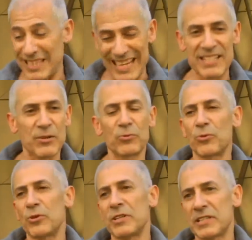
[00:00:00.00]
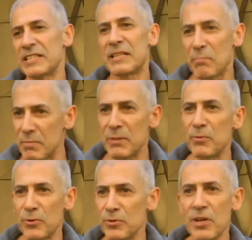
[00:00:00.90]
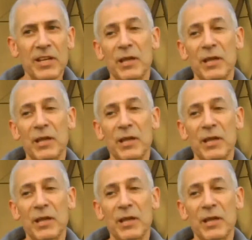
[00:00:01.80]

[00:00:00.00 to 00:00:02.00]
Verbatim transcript: tres autores que estén vivos,